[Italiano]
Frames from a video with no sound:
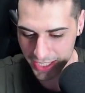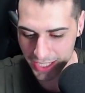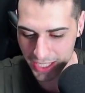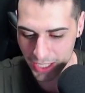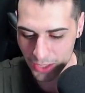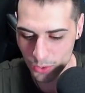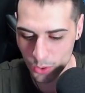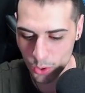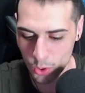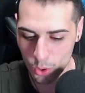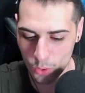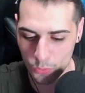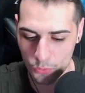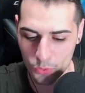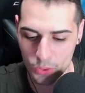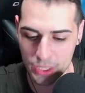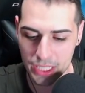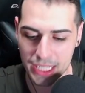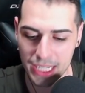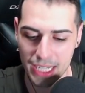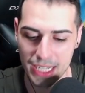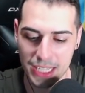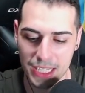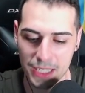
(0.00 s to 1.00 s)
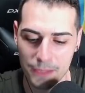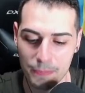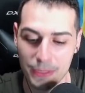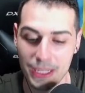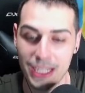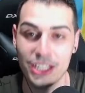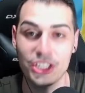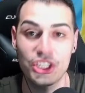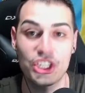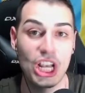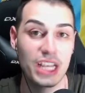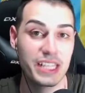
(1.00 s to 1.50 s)
quello fu
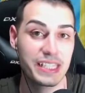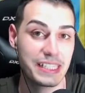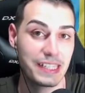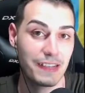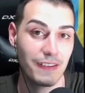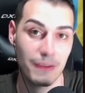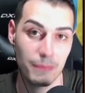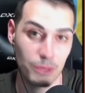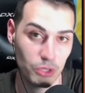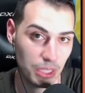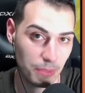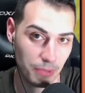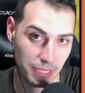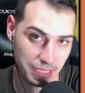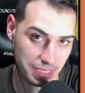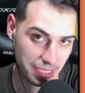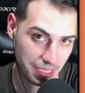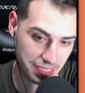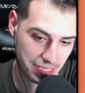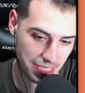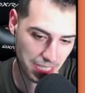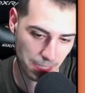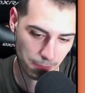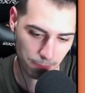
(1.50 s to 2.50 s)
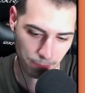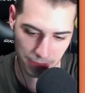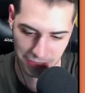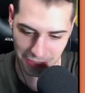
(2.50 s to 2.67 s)
incredibile. Già stavamo tipo a 3 skip, se